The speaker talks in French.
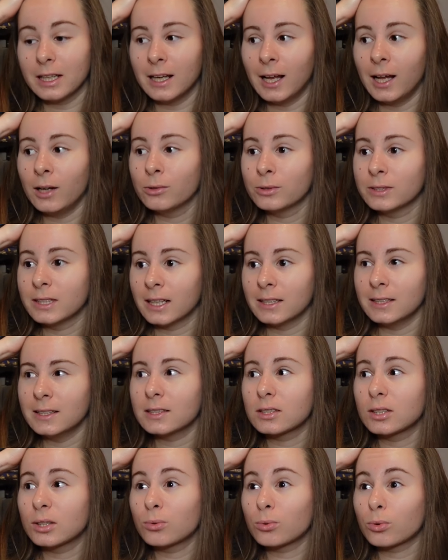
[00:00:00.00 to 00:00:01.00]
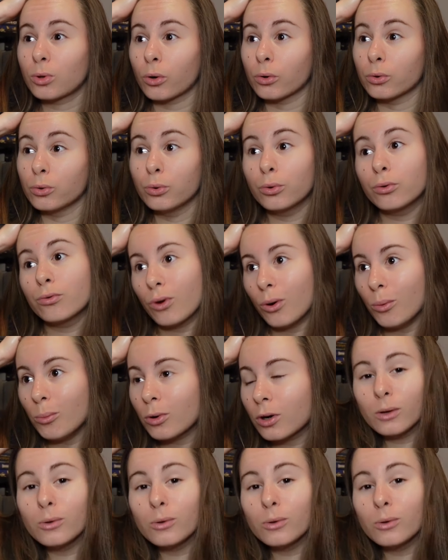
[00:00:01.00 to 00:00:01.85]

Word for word: Et là, le dernier, c'était donc en novembre.